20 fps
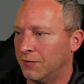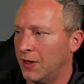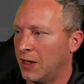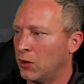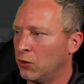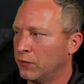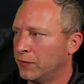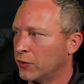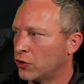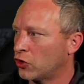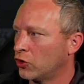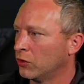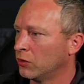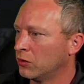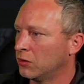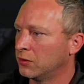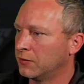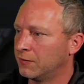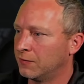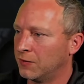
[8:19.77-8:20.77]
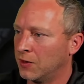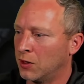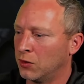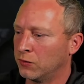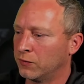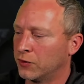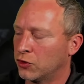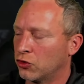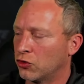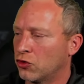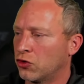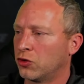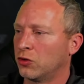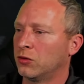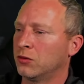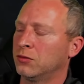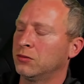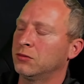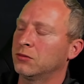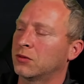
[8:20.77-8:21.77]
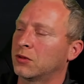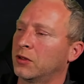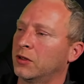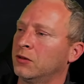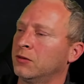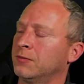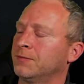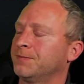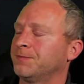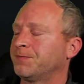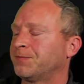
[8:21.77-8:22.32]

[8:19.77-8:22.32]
Blauwitsch noch? Blauwitsch und Shaw, okay.